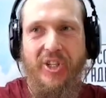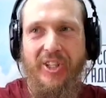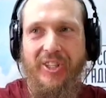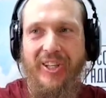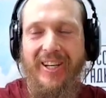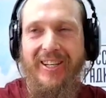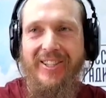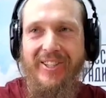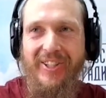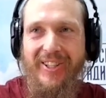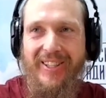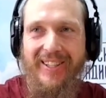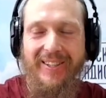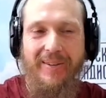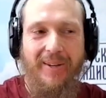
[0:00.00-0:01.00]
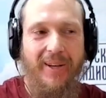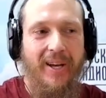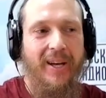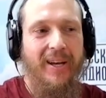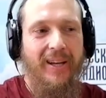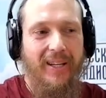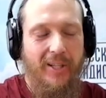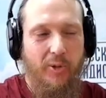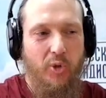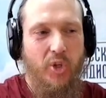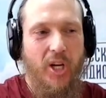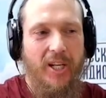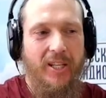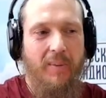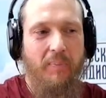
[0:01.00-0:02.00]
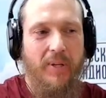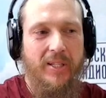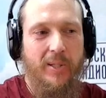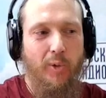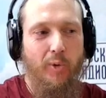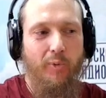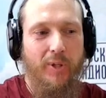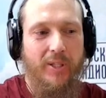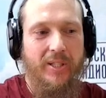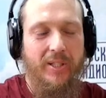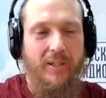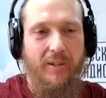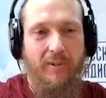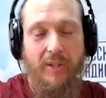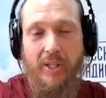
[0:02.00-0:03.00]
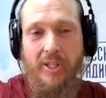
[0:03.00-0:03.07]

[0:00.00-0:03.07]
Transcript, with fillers: читайте, изучайте пословицы.